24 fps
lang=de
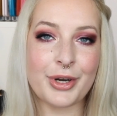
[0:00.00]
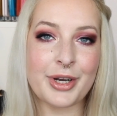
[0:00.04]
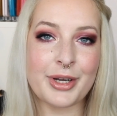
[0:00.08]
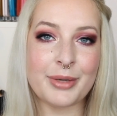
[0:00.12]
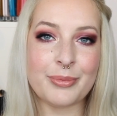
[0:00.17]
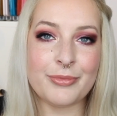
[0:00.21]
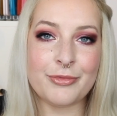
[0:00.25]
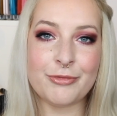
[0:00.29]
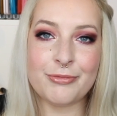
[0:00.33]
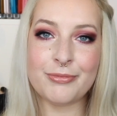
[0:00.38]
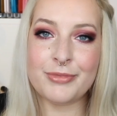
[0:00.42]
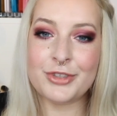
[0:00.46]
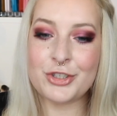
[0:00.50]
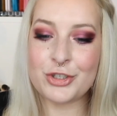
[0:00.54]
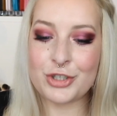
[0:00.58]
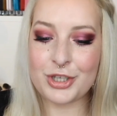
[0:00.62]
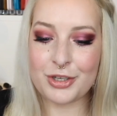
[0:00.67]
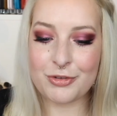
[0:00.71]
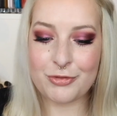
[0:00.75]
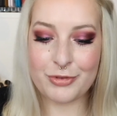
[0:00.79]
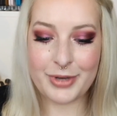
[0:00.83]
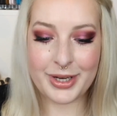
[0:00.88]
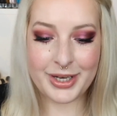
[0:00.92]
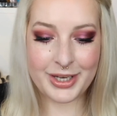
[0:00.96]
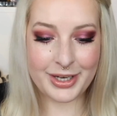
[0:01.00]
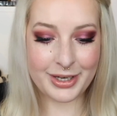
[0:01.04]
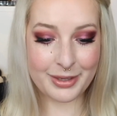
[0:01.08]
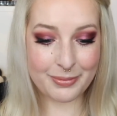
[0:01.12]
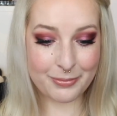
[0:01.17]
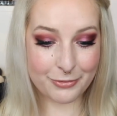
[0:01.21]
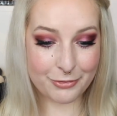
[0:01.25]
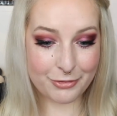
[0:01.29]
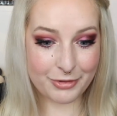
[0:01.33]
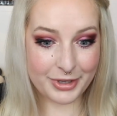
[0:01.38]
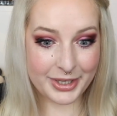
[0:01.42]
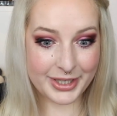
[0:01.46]
dann steht wieder die
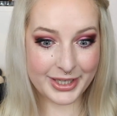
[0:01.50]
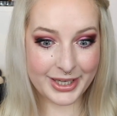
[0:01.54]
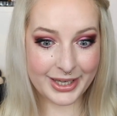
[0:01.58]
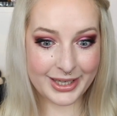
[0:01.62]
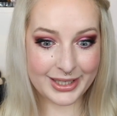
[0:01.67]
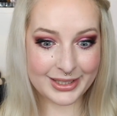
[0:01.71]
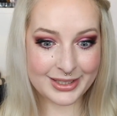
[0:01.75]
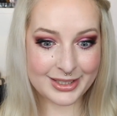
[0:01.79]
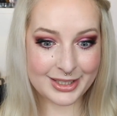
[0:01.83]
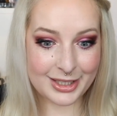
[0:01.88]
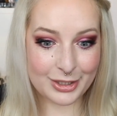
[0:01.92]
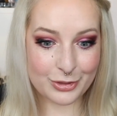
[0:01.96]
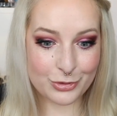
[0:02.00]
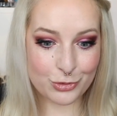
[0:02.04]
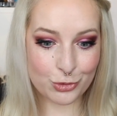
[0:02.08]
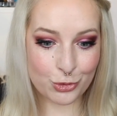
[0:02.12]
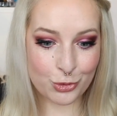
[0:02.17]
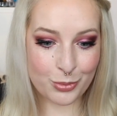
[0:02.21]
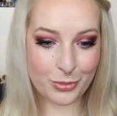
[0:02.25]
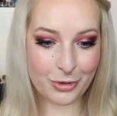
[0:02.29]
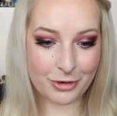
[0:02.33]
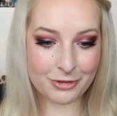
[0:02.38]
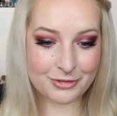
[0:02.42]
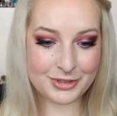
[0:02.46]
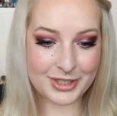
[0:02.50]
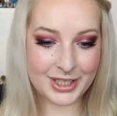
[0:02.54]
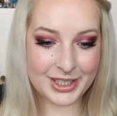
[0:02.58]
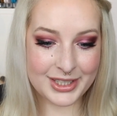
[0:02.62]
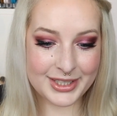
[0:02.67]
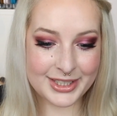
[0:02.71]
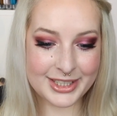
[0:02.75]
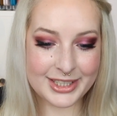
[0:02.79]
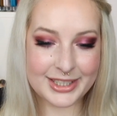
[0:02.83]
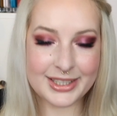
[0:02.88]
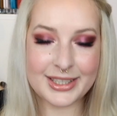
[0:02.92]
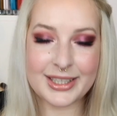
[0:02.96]
Lippenpflege ganz, ganz oben auf der
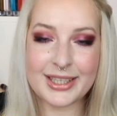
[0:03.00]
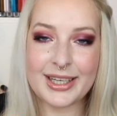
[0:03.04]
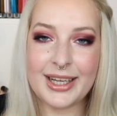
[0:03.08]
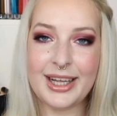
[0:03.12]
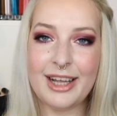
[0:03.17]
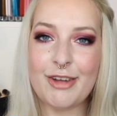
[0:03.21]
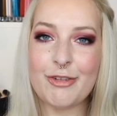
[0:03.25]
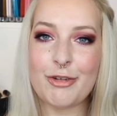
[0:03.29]
Liste,